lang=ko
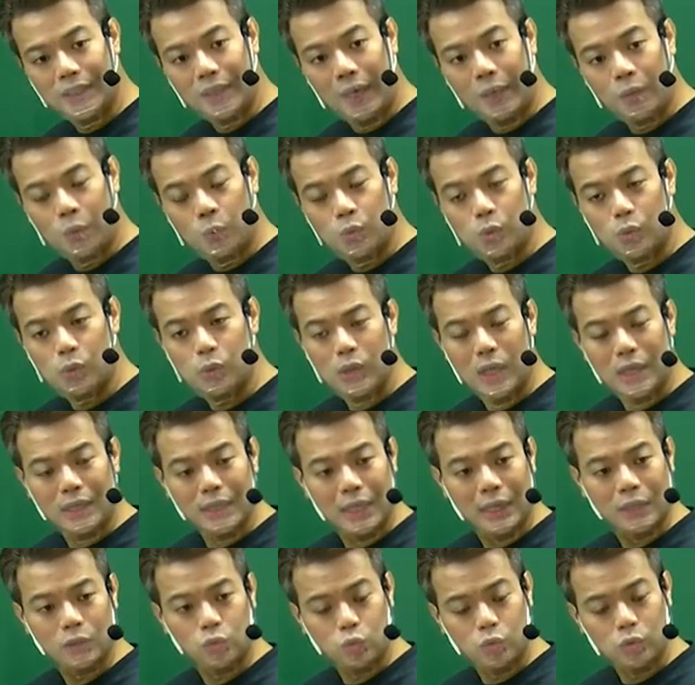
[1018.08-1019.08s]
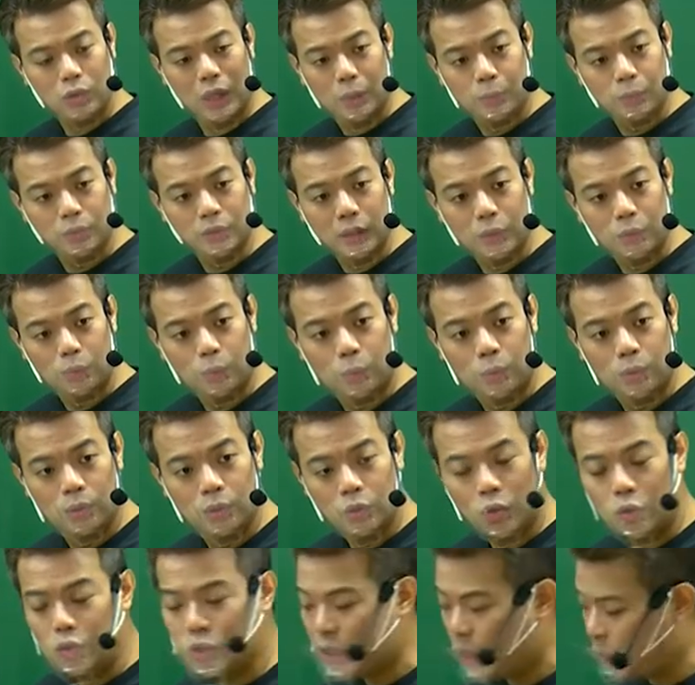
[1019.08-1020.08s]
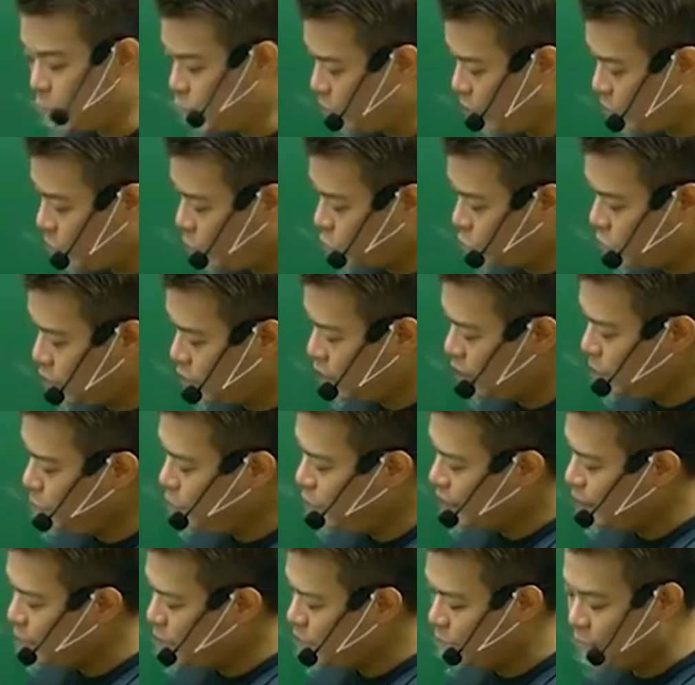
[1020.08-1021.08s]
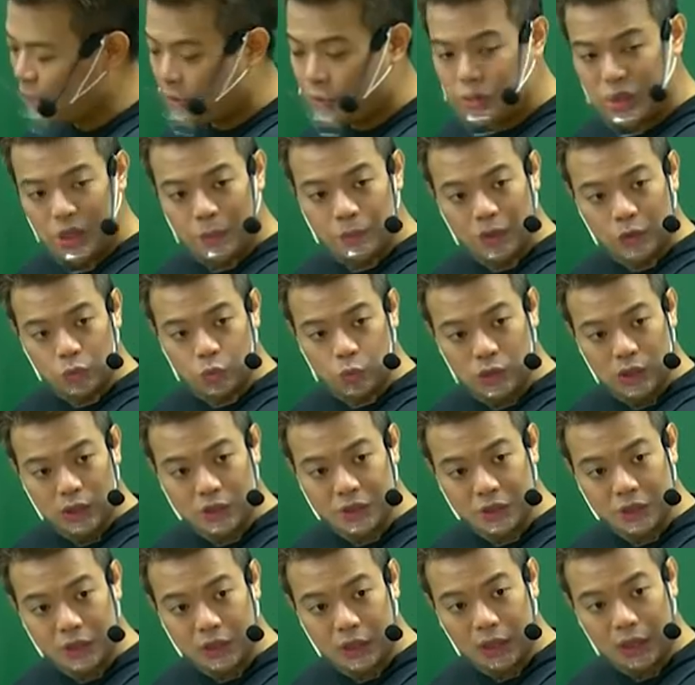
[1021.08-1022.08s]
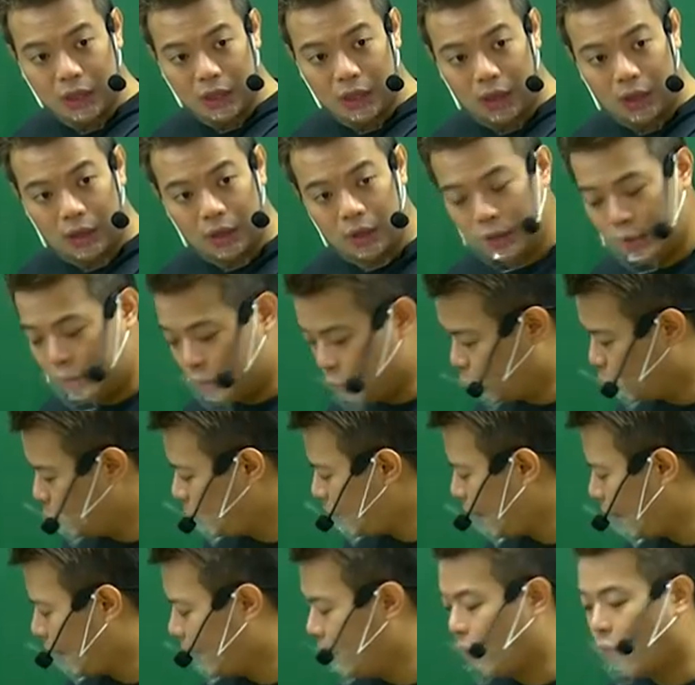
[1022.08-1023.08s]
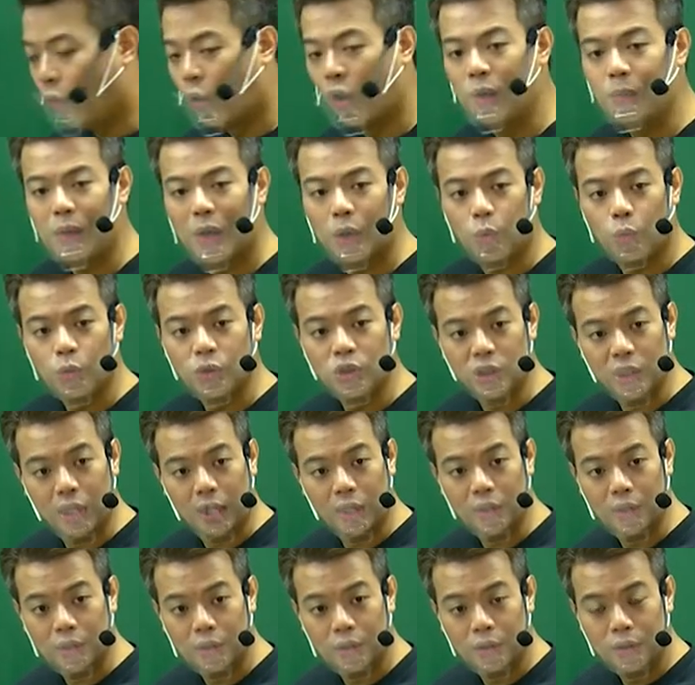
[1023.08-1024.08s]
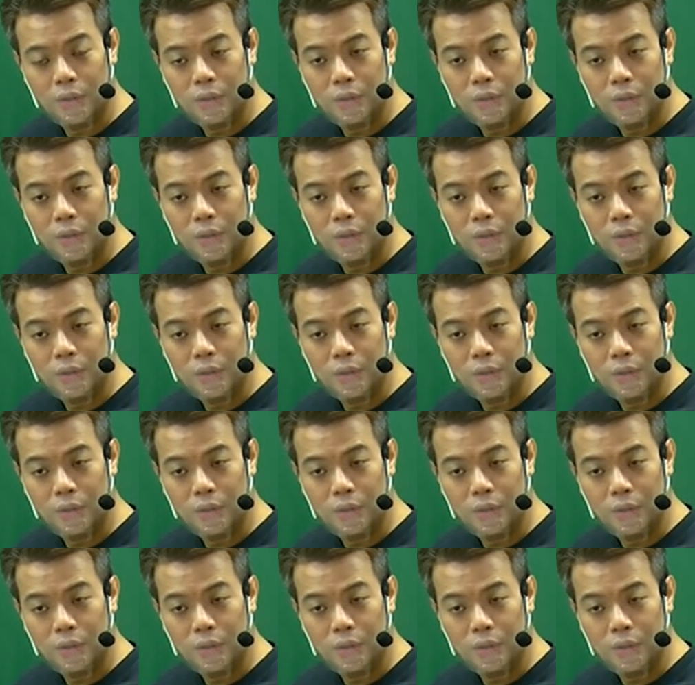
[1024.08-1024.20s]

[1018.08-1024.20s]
때 요 소송에 대한 충당 부채로 현재 의무가 여전히 12월 30일에 현재 의무가 존재했으니까 요때 얼마로 공시해야 돼?